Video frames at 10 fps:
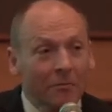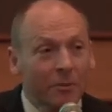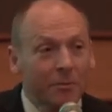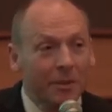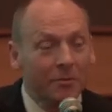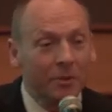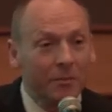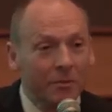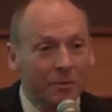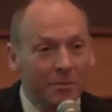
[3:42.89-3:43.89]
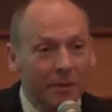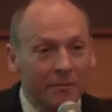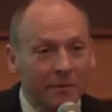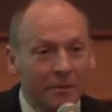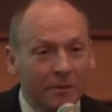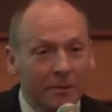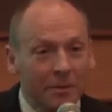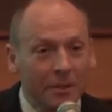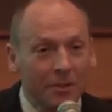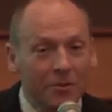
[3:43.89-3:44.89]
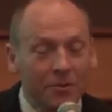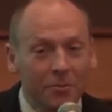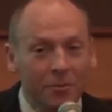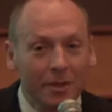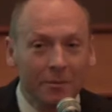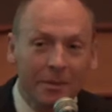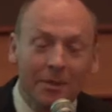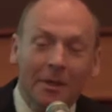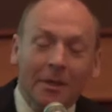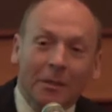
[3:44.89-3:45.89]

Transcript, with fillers: w przypadku niepełnosprawności, kiedy otrzymujemy